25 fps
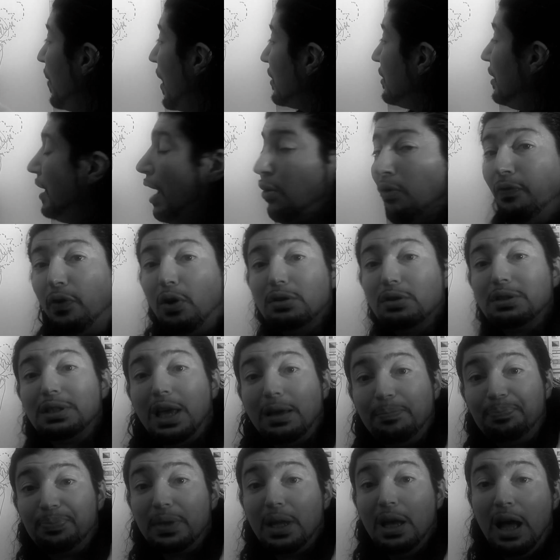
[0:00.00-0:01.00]
partie-là aux
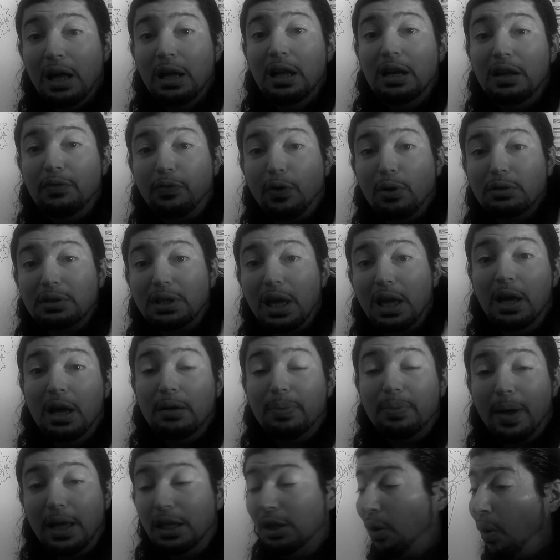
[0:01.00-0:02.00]
Français. Les Français,
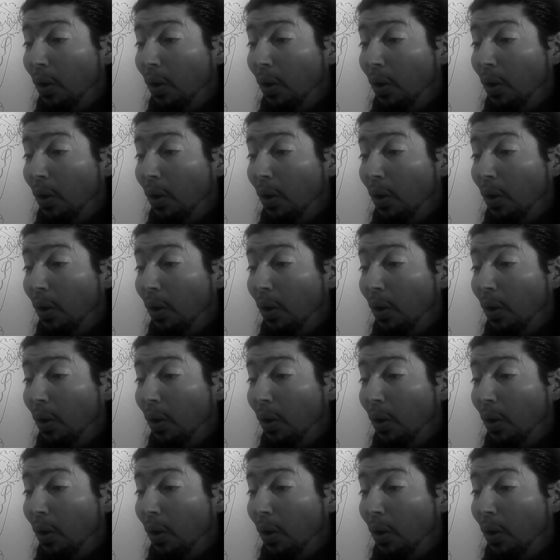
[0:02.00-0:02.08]
bah, ils